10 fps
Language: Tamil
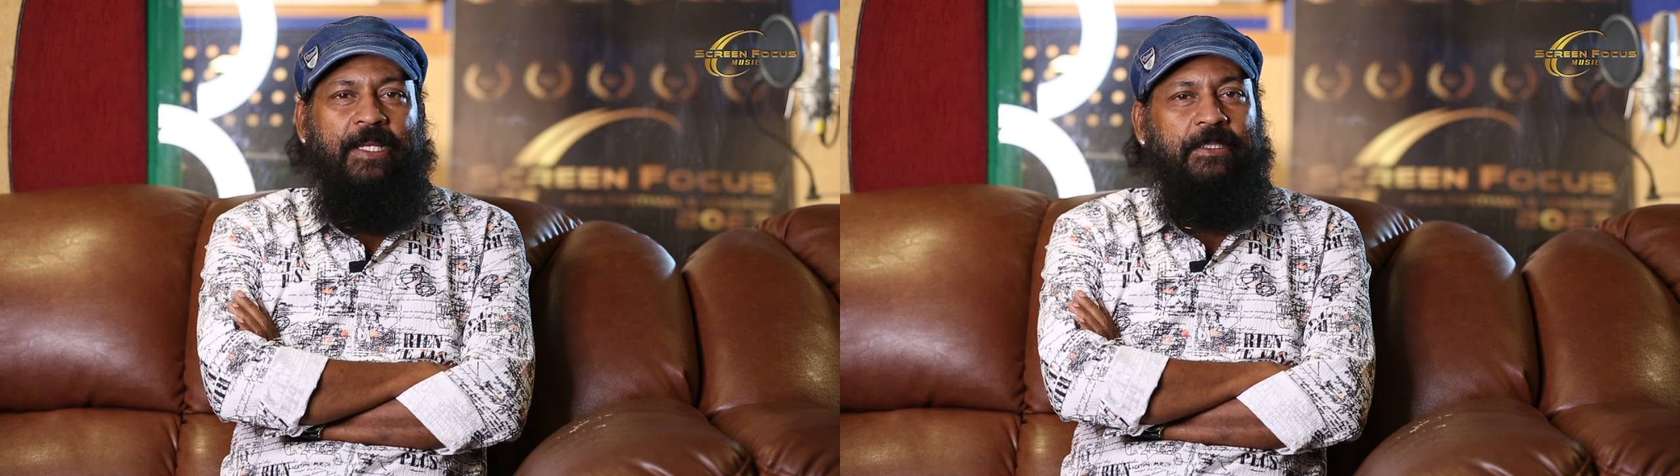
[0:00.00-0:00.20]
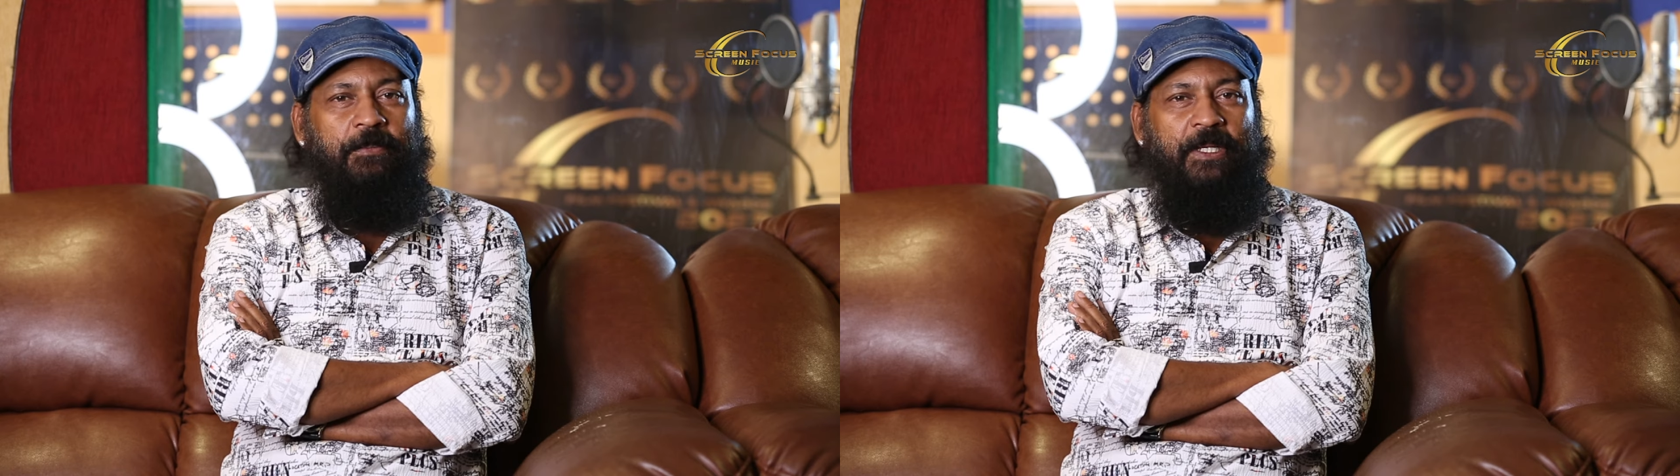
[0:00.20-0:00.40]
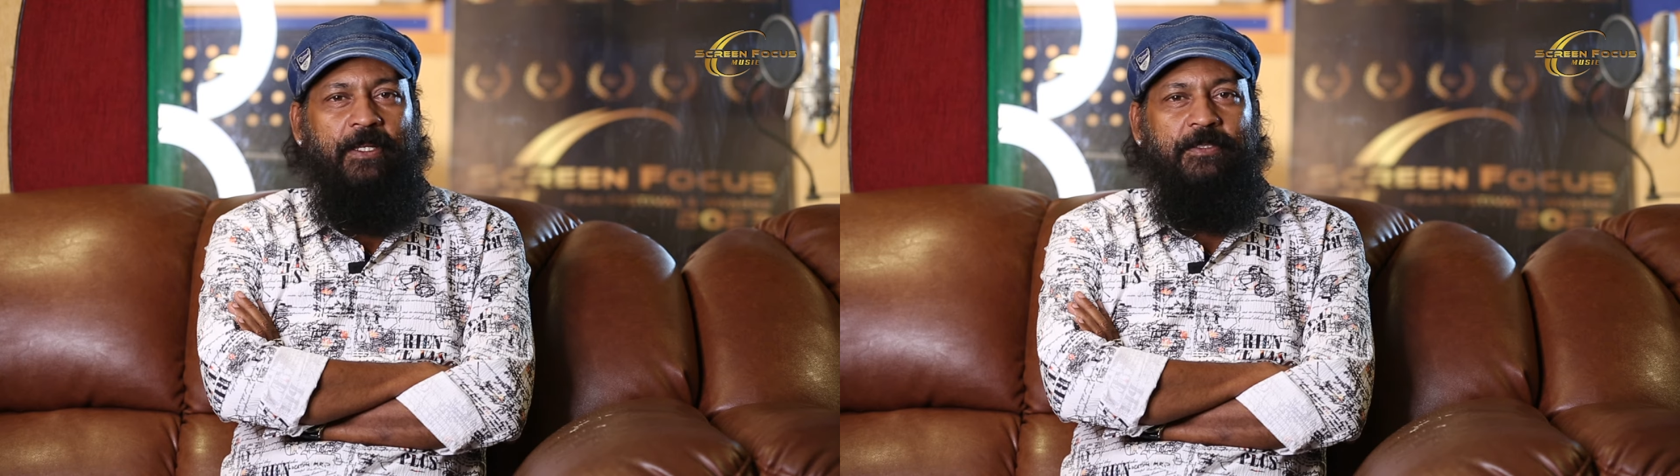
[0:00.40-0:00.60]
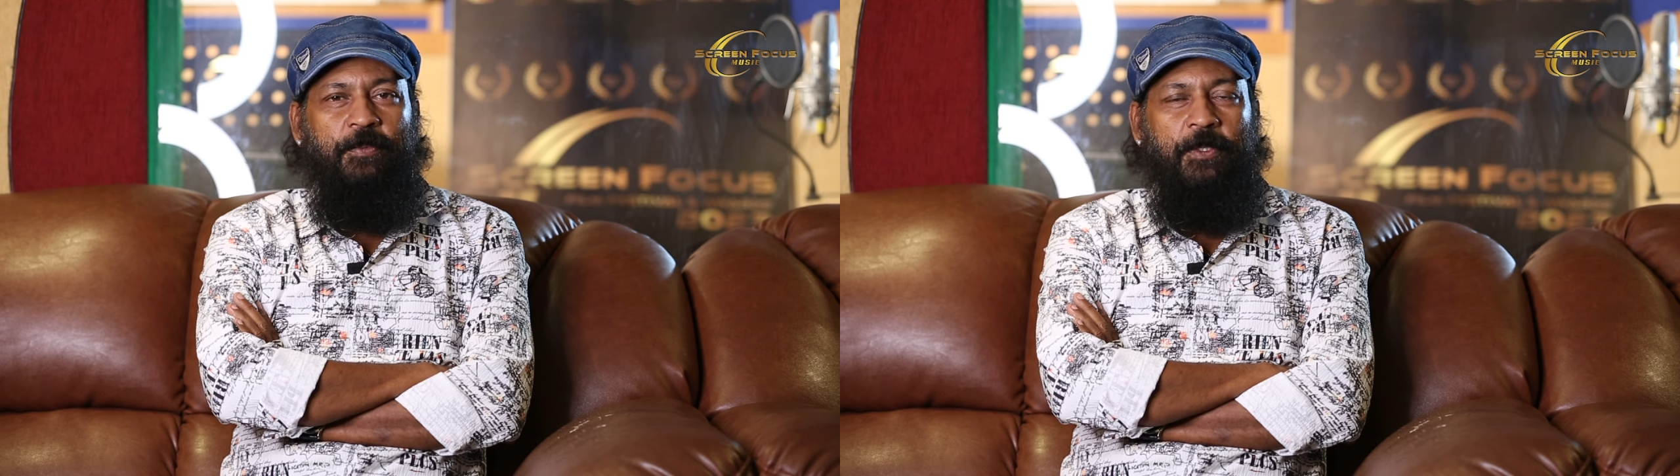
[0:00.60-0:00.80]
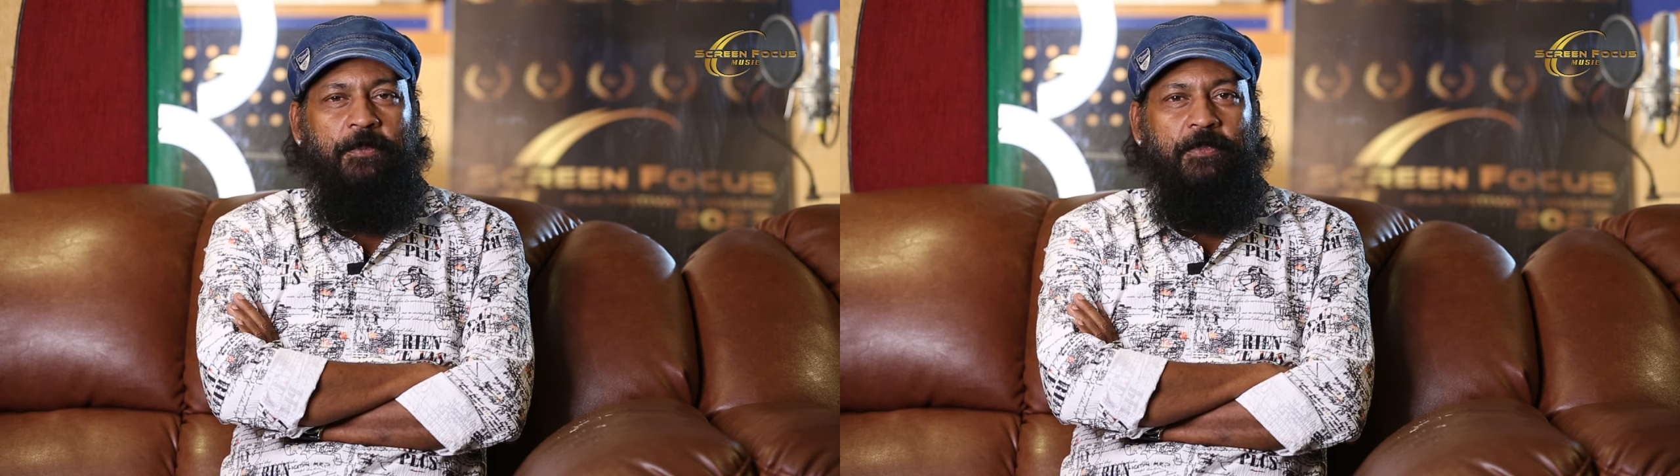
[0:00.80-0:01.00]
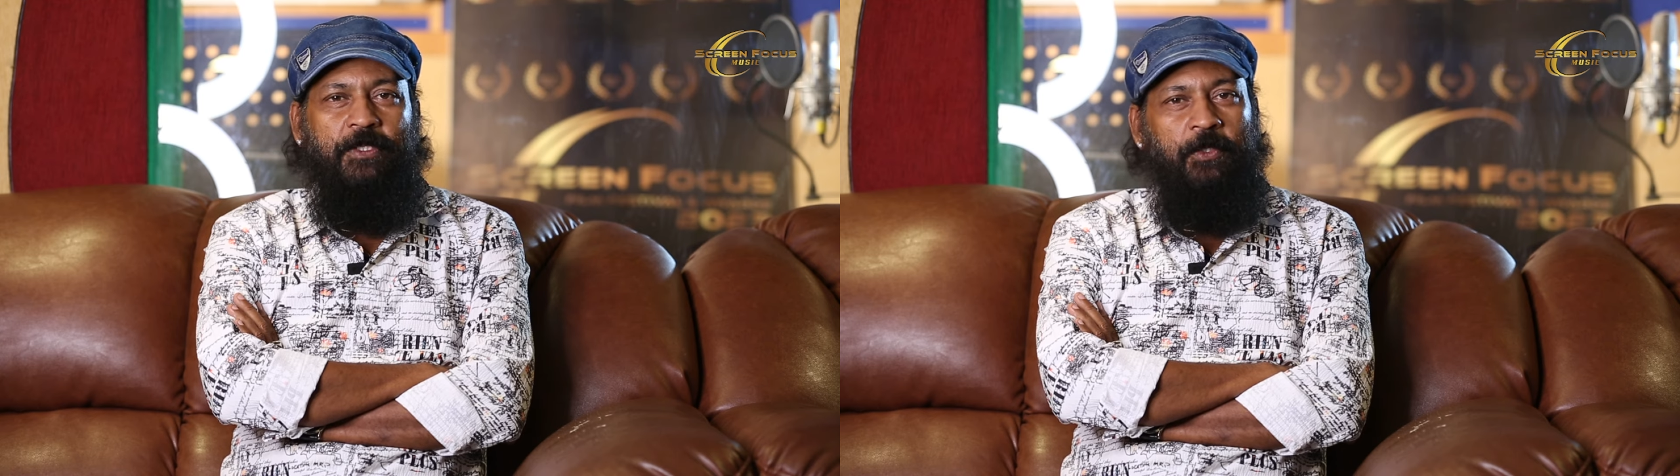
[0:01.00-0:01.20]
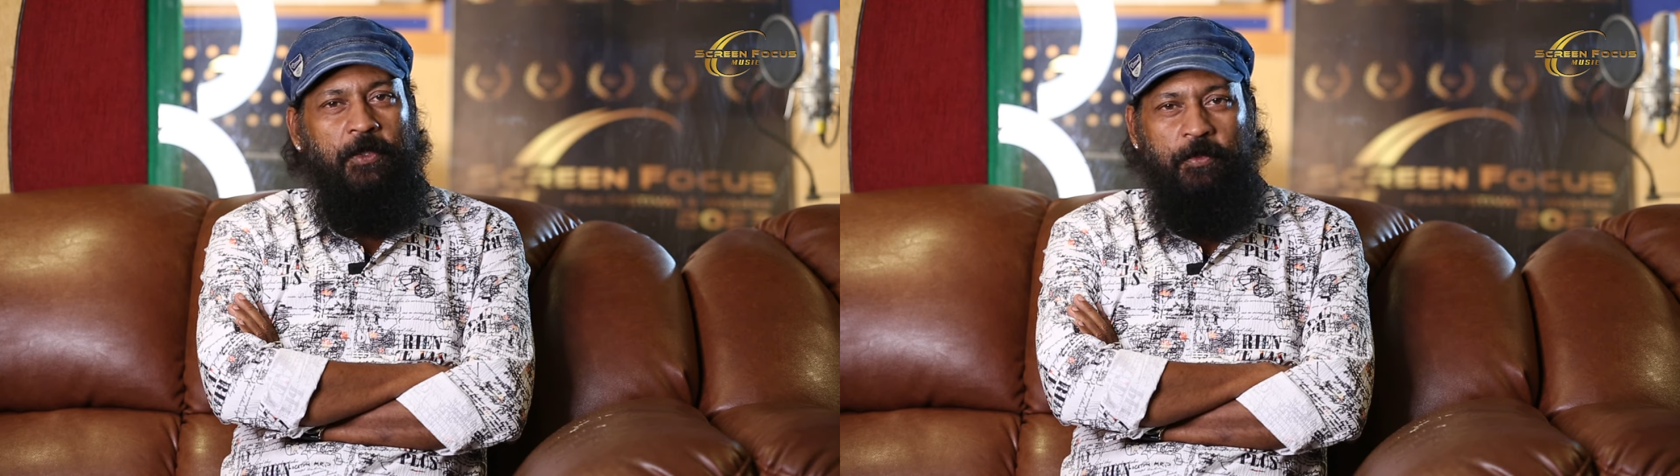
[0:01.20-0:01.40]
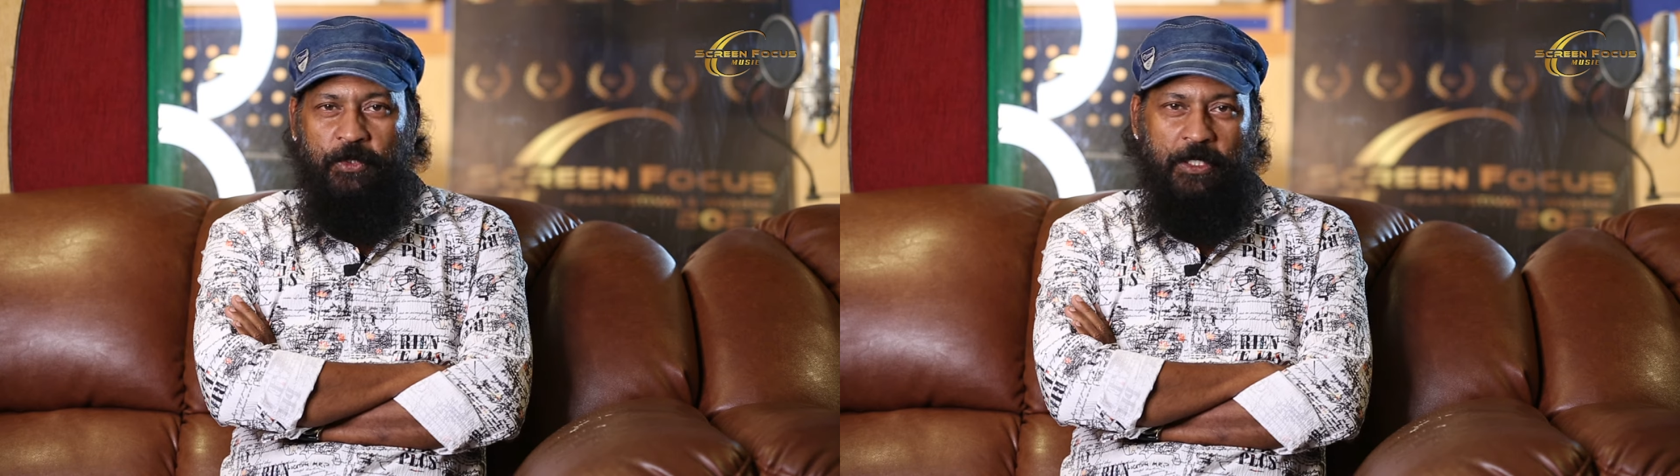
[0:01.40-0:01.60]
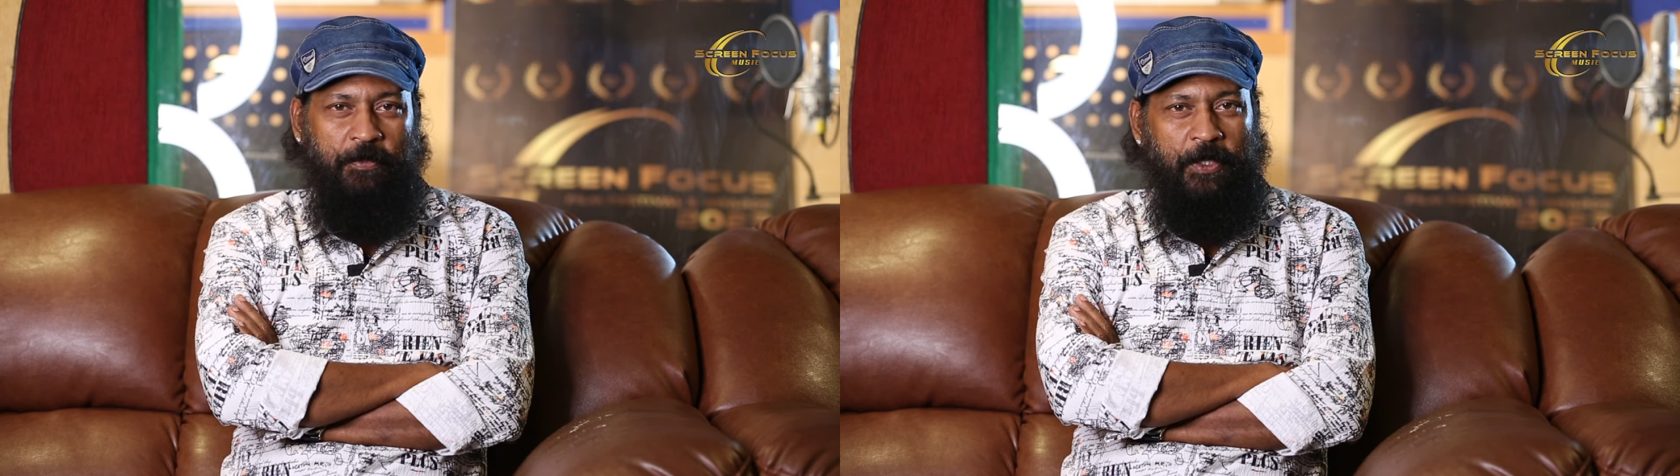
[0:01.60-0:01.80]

இந்த மயிலாஞ்சி படம் என்னோடய முதல்